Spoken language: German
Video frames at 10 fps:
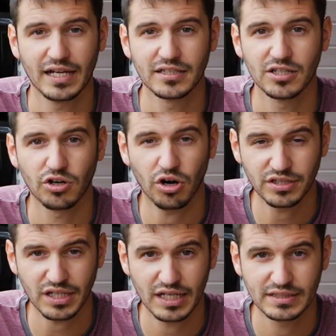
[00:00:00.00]
einige
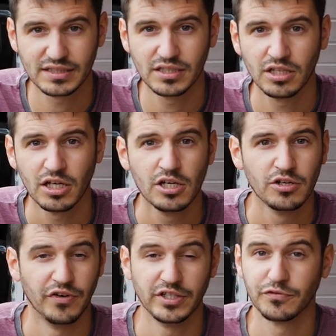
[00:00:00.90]
Kräuter einziehen.
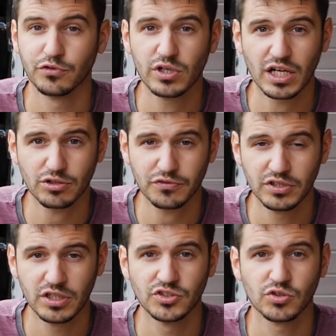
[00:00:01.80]
Wenn ihr
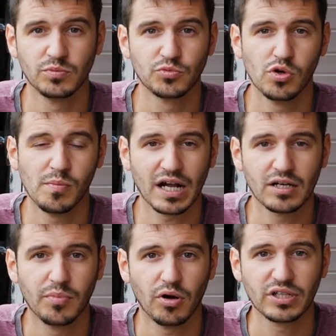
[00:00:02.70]
Frühkartoffeln in so einem Turm
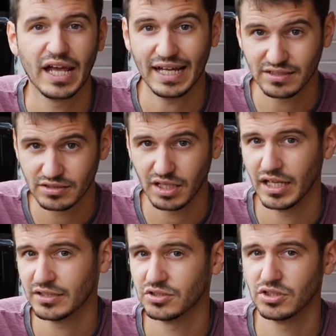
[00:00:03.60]
angebaut hättet, dann
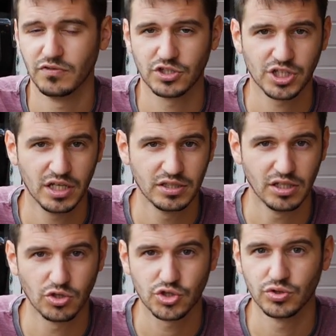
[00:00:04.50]
hättet ihr wahrscheinlich
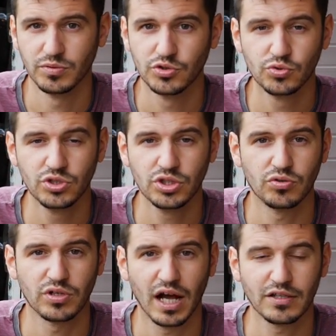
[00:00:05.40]
auch schon im Juni
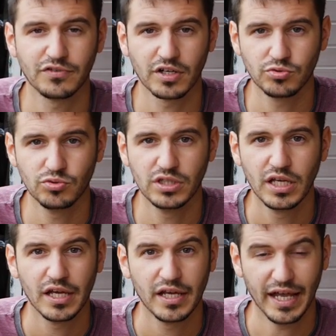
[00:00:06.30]
oder Anfang Juli
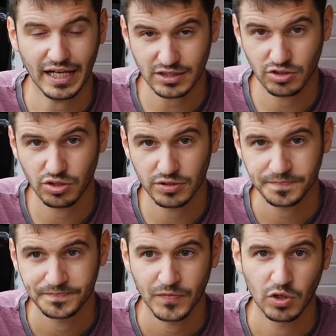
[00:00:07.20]
ernten
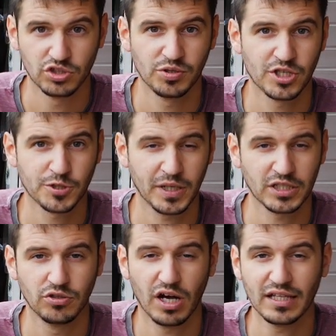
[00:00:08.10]
können und
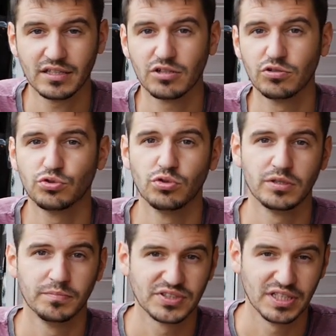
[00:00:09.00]
dementsprechend noch andere Kulturen,
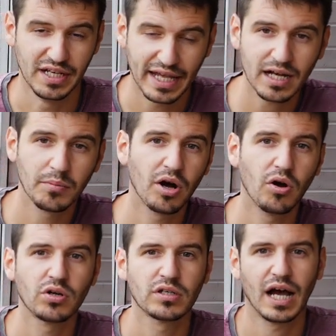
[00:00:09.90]
die ein bisschen länger
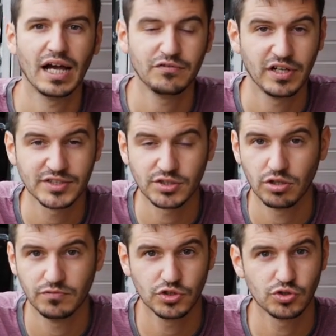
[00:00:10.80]
brauchen, reinpflanzen
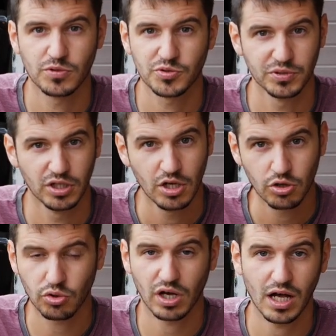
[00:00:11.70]
können, wie zum Beispiel
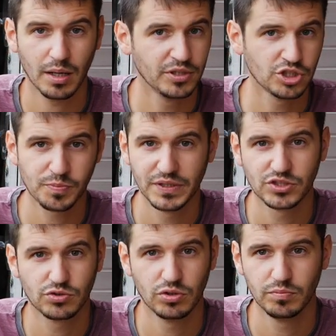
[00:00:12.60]
Kohlrabin,
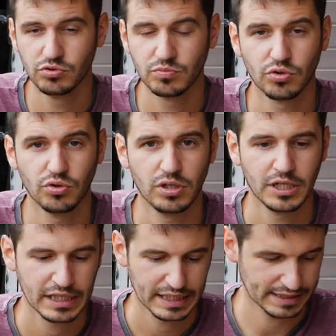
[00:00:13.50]
Spitzkohl, Blumenkohl
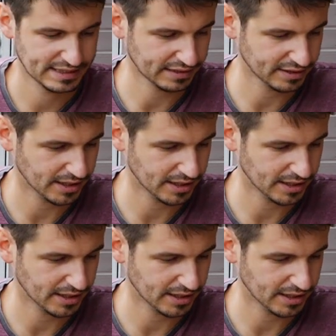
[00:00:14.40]
etc.